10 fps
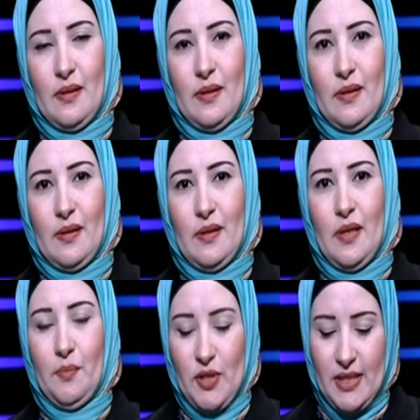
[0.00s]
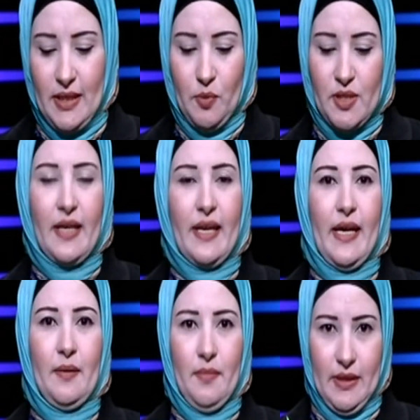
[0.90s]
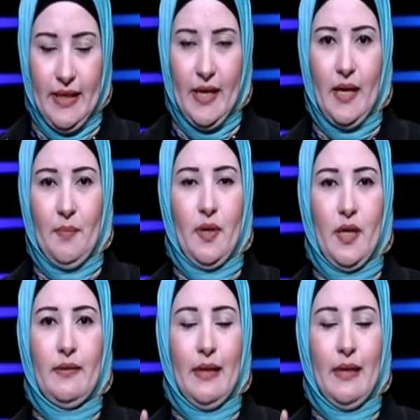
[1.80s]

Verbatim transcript: انا ما بقتش عارفه حاجه بصي بصي يا ريهام ريهام